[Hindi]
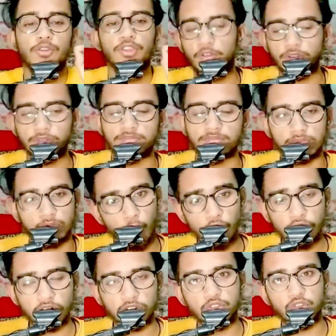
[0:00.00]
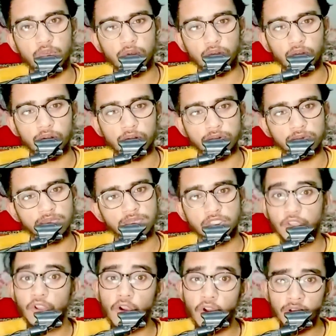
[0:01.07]
हो जाओ हो सकते हो बिल्कुल
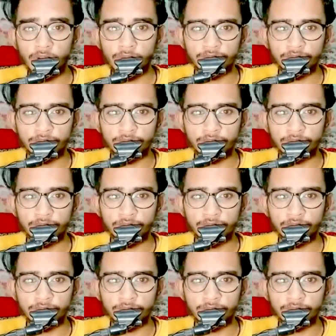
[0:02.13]
क्यों